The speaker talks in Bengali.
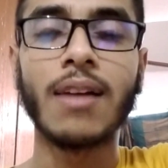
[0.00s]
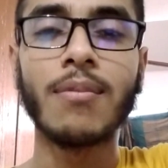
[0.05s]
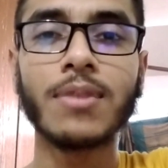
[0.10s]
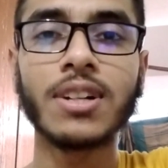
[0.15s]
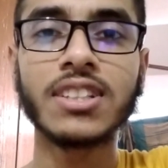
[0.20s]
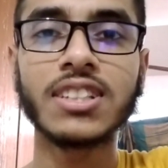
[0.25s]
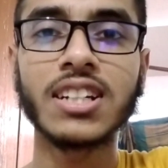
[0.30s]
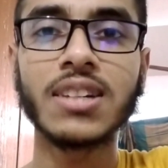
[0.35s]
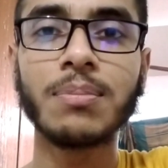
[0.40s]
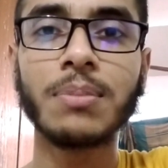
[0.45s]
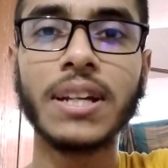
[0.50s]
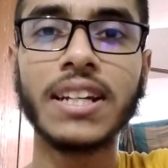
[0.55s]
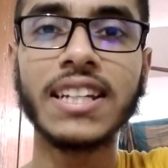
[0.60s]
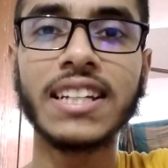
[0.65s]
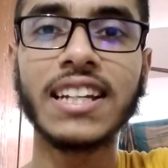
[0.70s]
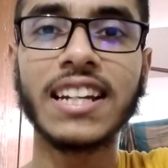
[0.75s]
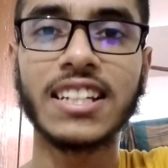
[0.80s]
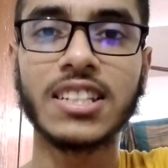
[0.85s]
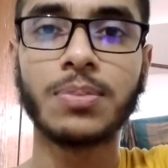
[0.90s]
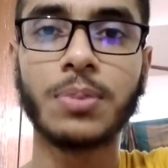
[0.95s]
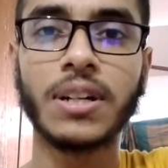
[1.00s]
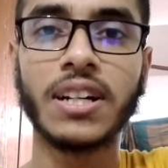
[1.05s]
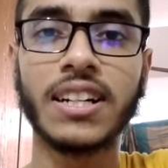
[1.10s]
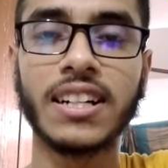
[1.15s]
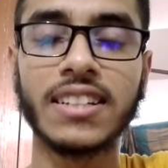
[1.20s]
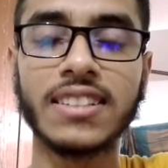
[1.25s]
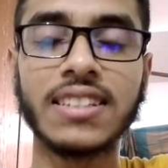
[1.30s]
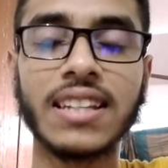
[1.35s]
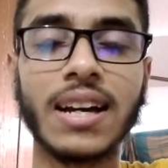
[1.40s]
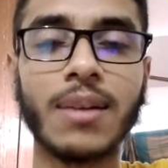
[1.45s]
আমরা যারা মেডিকেল
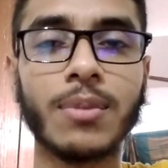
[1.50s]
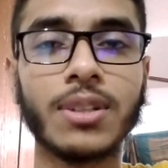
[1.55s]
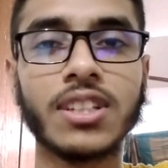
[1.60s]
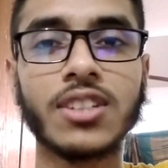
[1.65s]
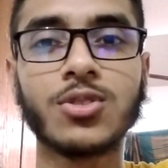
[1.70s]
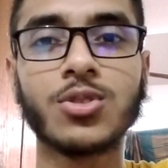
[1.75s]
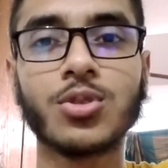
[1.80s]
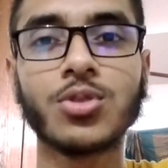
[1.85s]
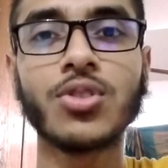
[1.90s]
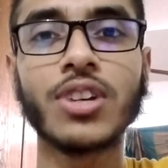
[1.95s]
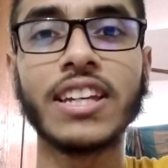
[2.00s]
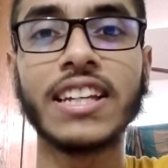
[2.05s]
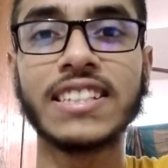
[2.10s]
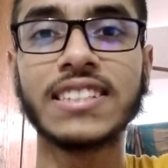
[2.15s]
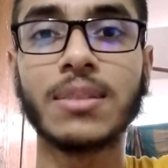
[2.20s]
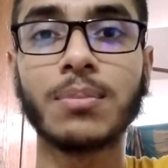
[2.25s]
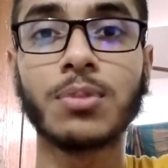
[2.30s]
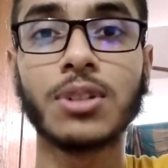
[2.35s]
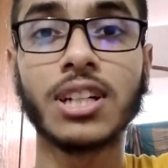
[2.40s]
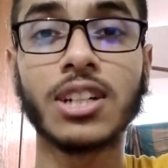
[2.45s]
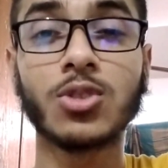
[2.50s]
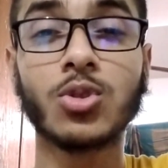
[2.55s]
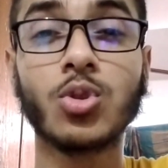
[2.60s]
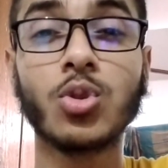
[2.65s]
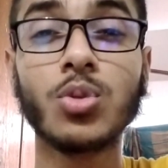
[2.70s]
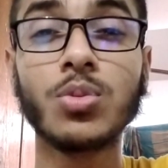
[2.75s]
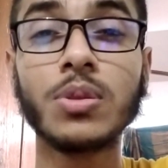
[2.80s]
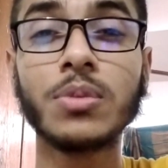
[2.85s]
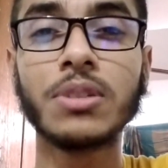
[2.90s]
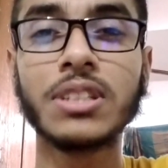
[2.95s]
অ্যাসপিরেন্ট আছি আমাদের জন্য এই এক্সাম্পলটা
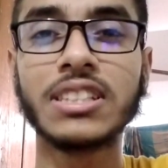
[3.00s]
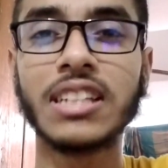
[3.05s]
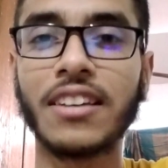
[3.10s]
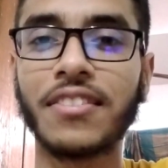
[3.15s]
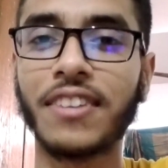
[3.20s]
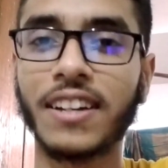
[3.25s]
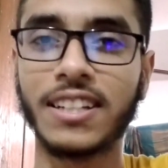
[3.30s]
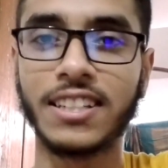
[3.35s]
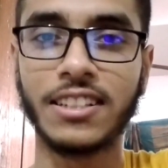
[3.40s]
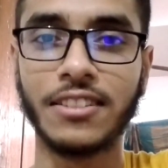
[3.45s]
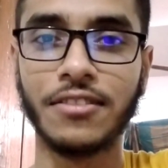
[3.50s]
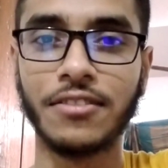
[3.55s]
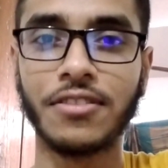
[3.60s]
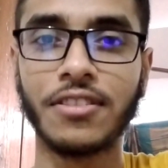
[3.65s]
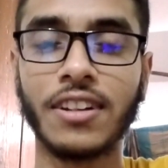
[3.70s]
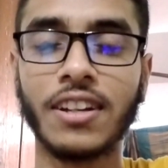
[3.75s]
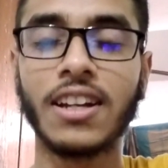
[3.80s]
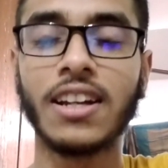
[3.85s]
খুবই বেশি এফেক্টিভ